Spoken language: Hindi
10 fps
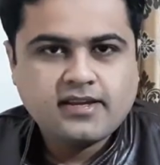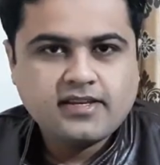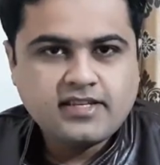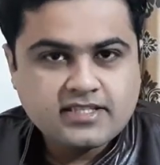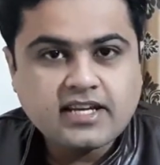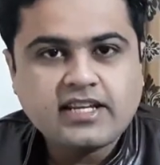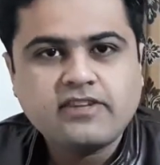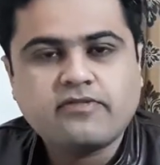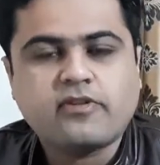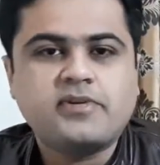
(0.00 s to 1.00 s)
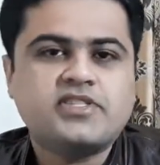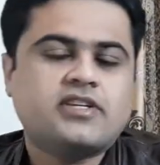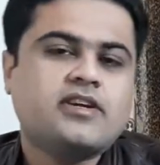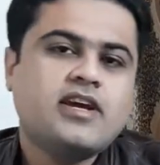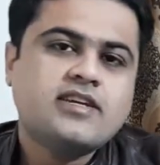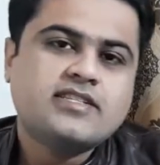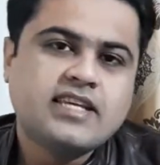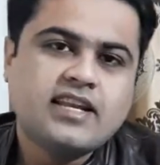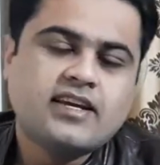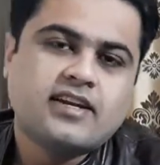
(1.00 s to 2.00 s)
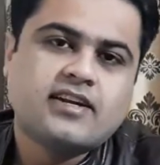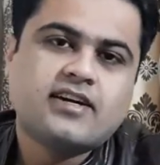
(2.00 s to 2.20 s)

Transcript: ये सारी इंफॉर्मेशन सेल करना